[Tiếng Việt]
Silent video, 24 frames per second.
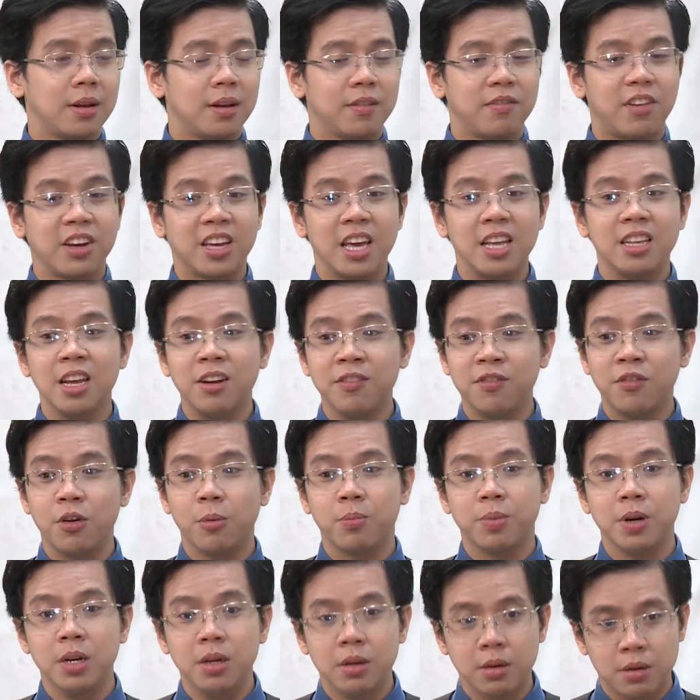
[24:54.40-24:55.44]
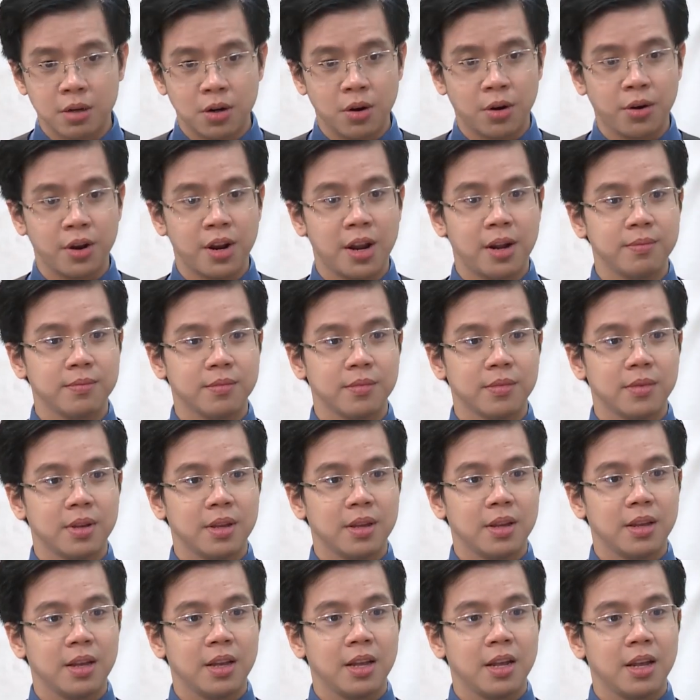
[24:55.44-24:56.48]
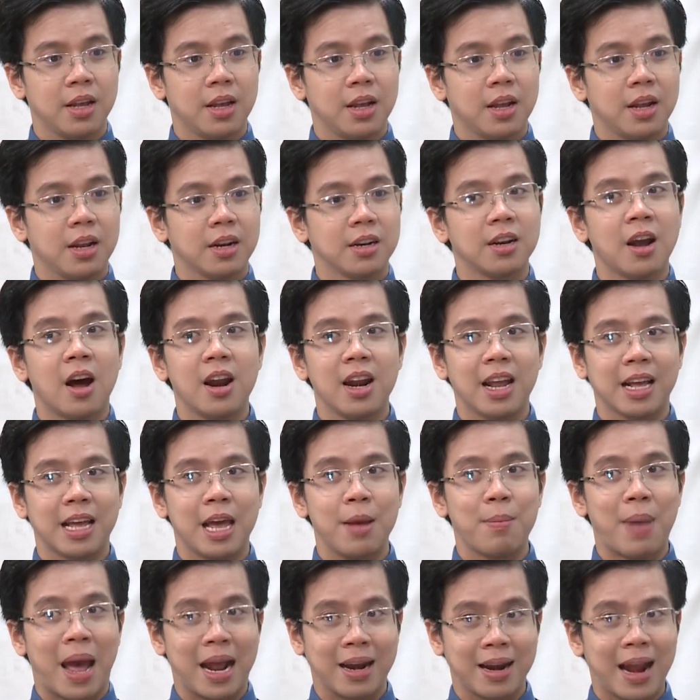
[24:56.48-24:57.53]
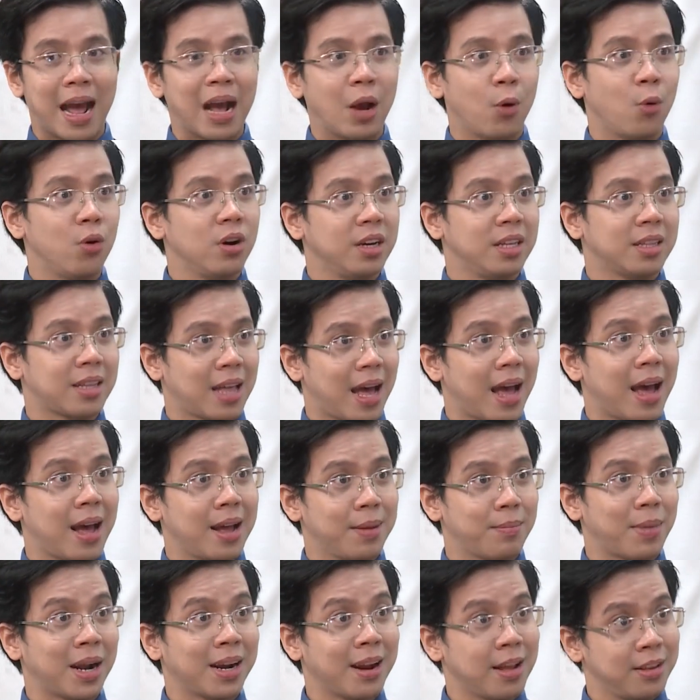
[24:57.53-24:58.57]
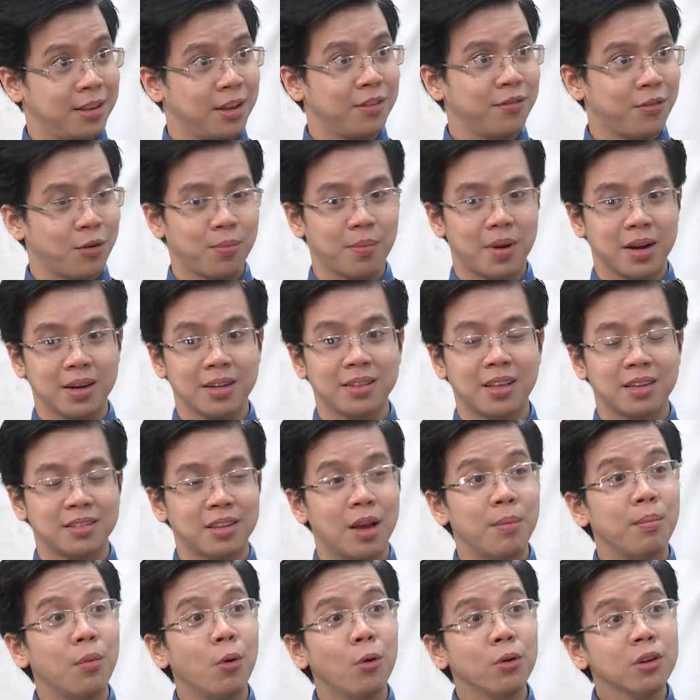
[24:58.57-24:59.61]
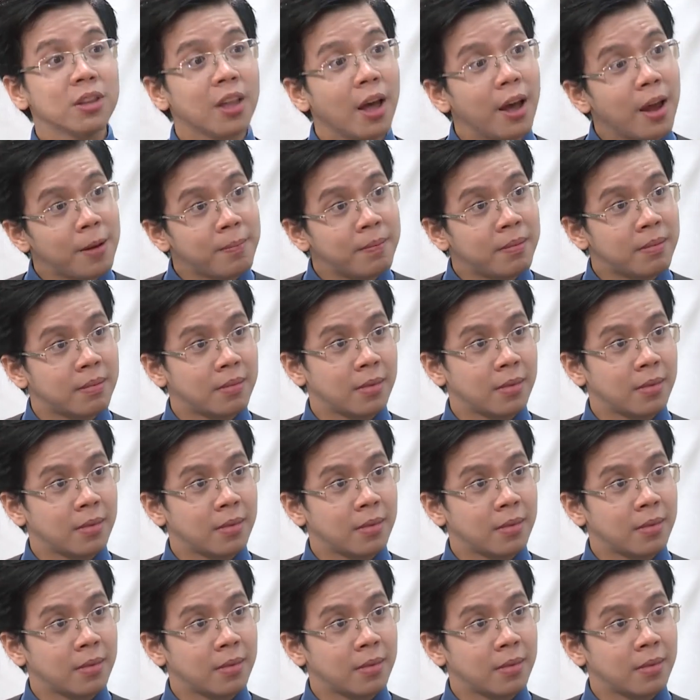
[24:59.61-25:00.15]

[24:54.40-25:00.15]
và khi chinh phục được rồi đó đó là cái bản năng của người ta bản năng chinh phục mà người ta sẽ muốn thêm